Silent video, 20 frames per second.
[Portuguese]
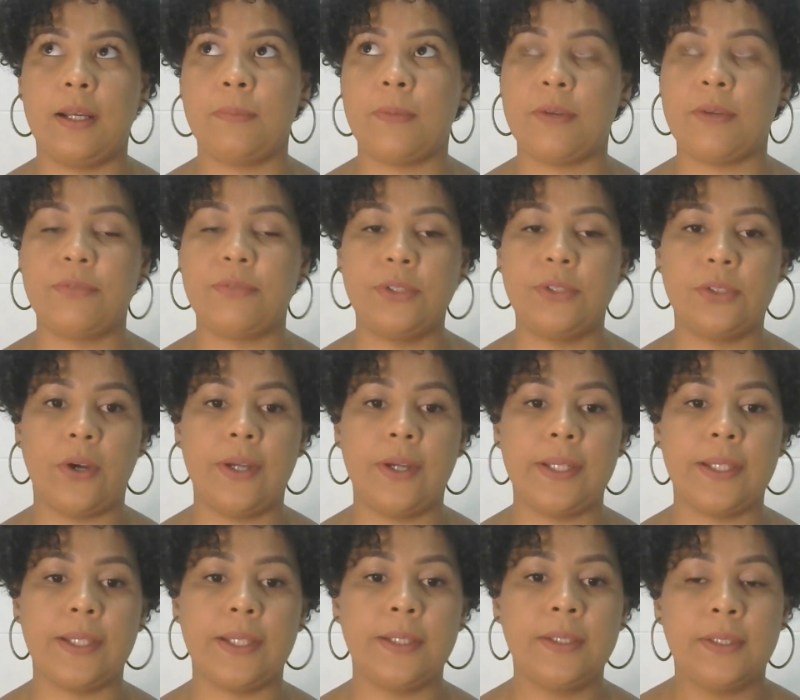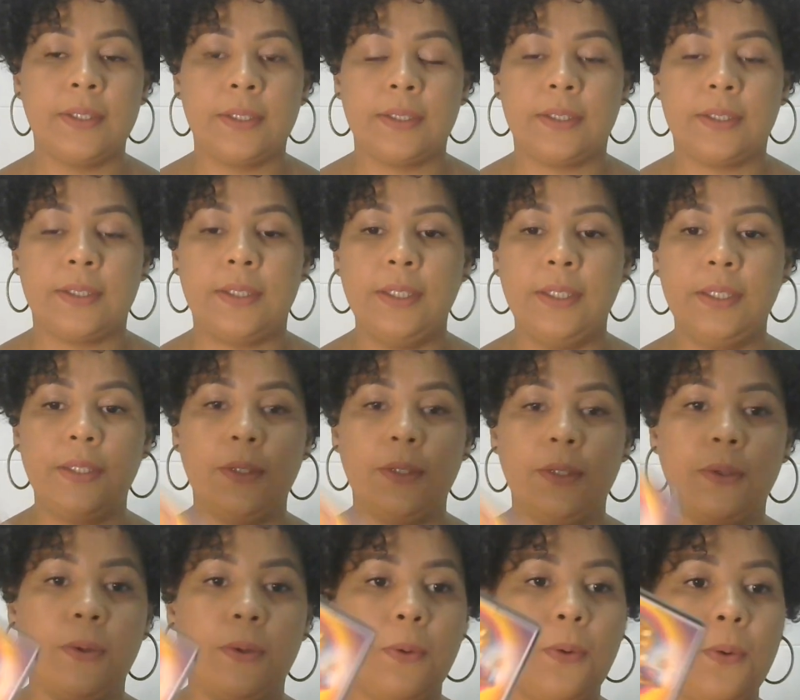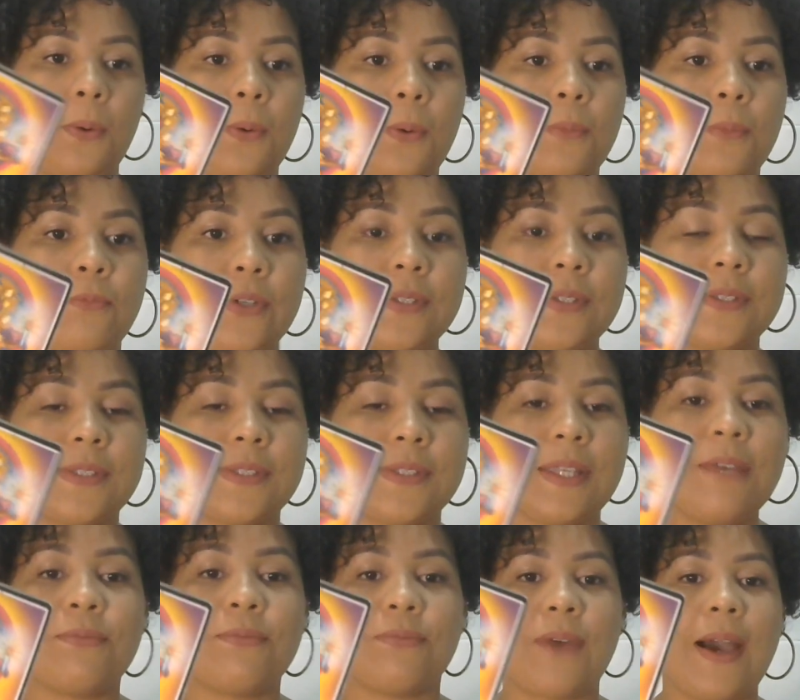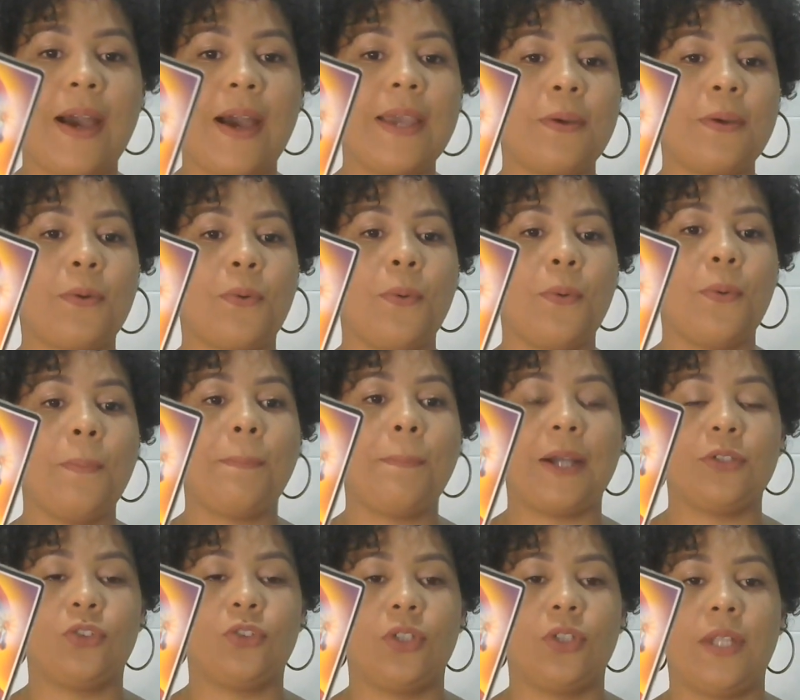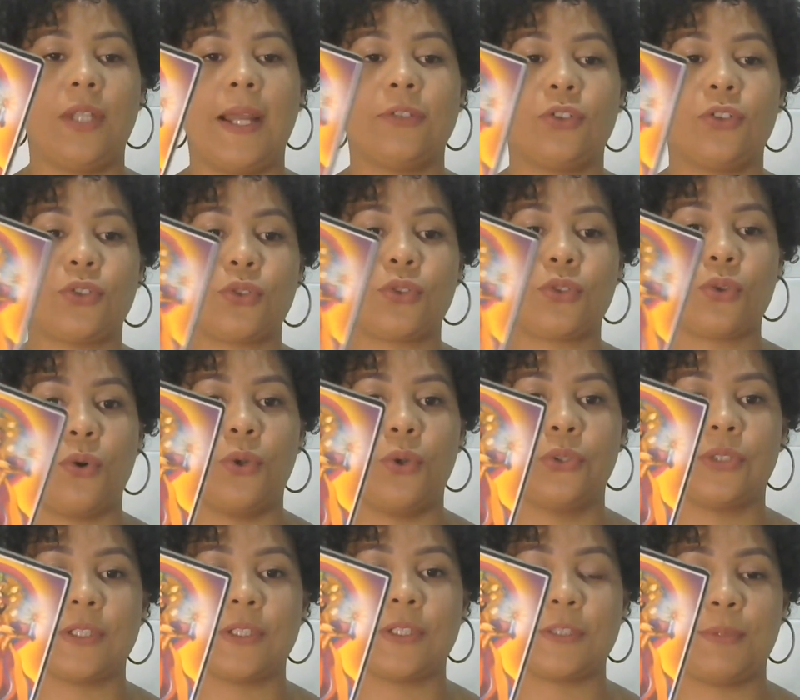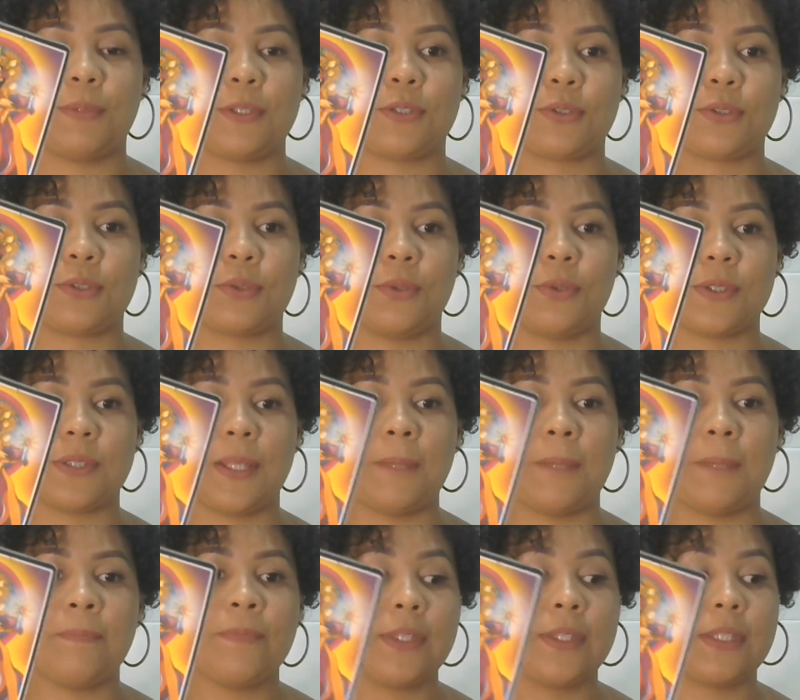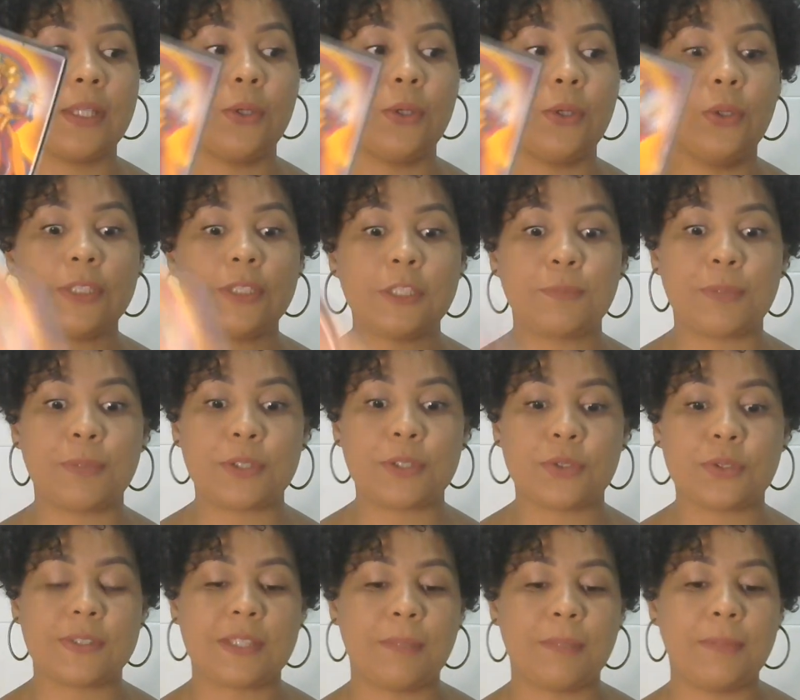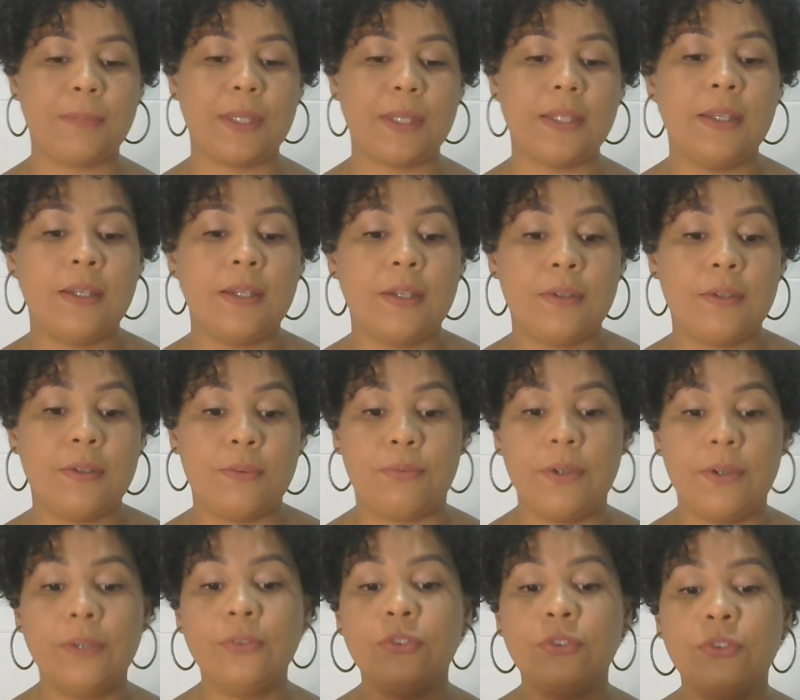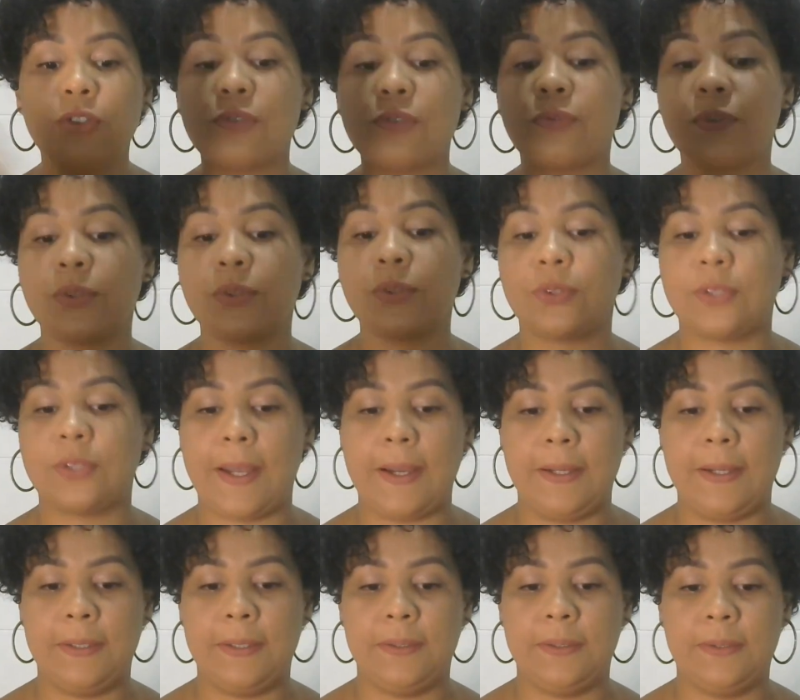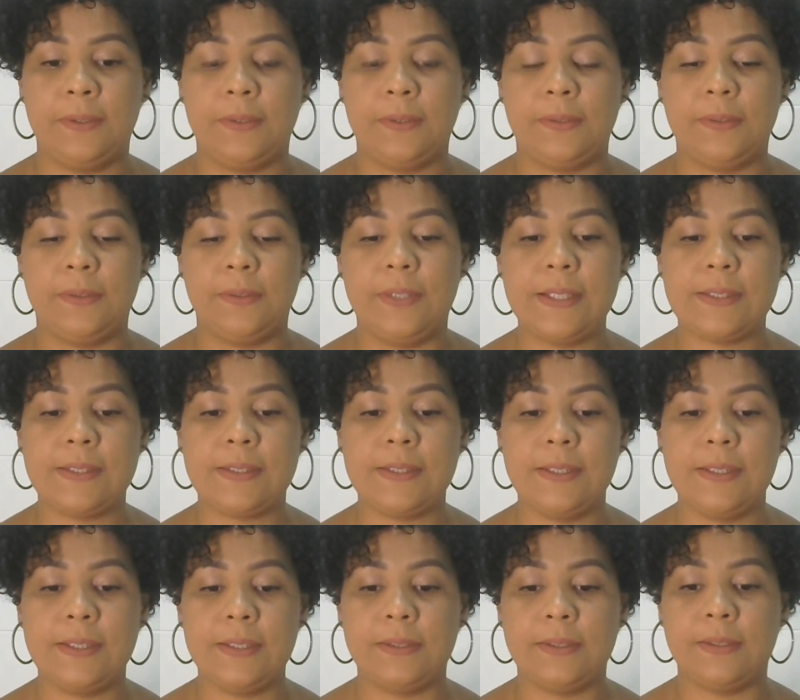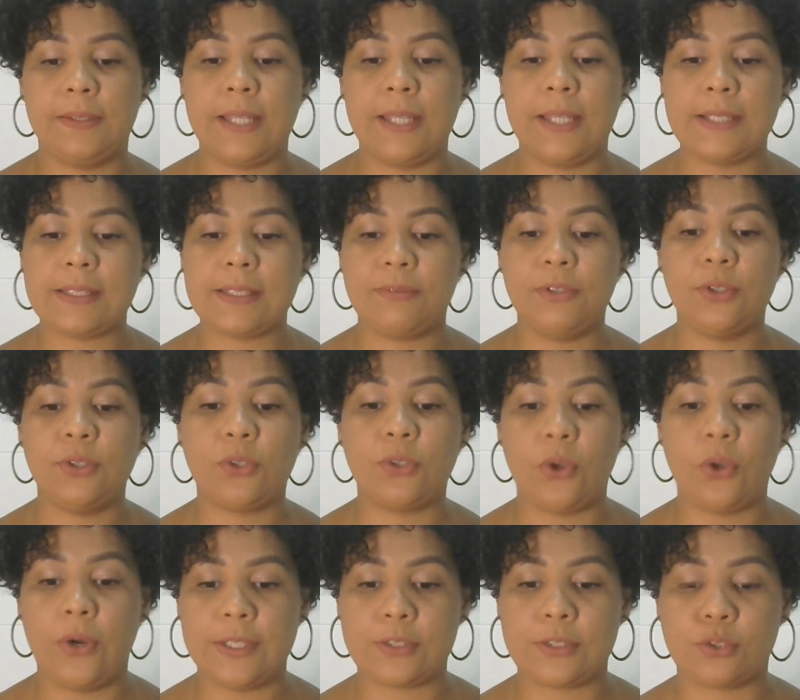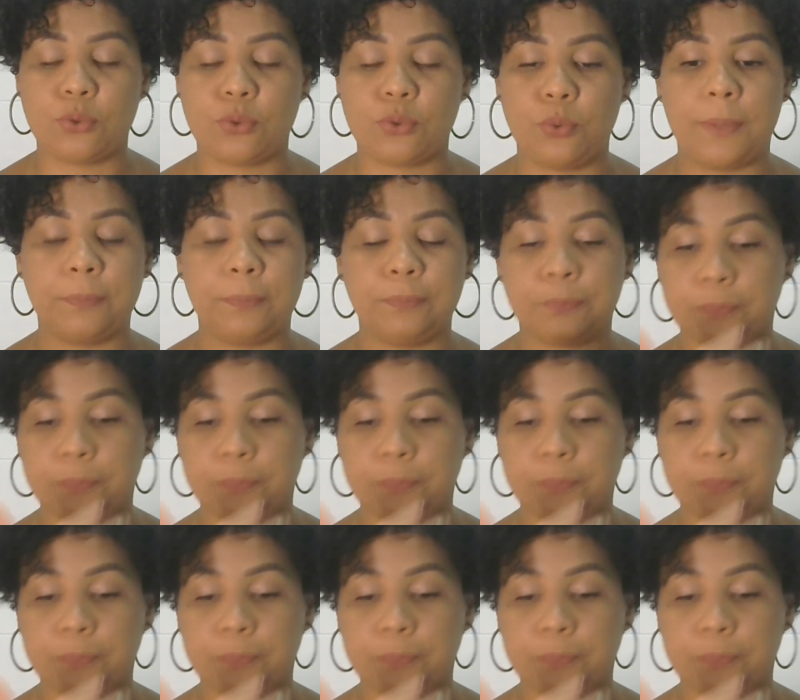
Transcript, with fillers: uma vitória que você vai compartilhar disso com outras pessoas, né? Então outras pessoas também vão desfrutar desse, dessa vitória sua.